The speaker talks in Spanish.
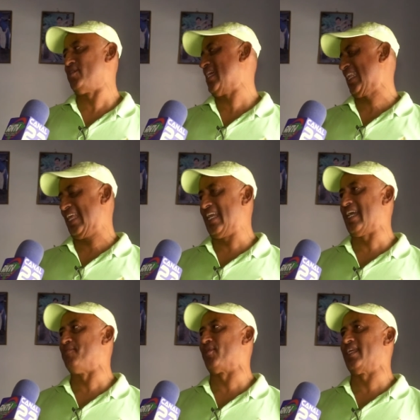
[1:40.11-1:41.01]
una
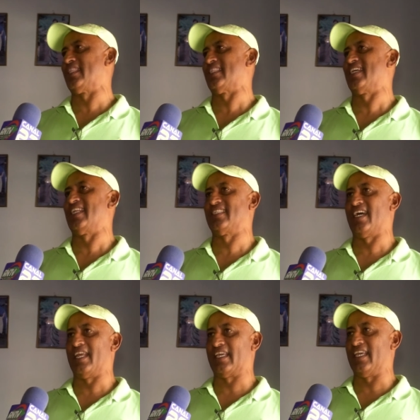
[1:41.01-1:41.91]
rica burrita tiene
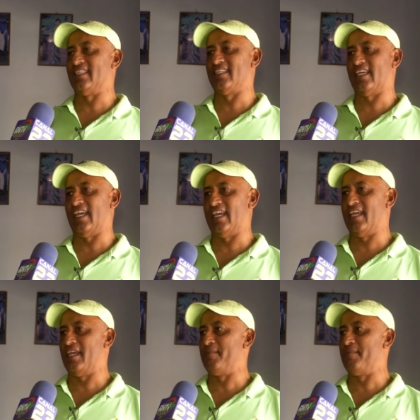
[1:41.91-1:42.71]
Sari aquí, así que ah,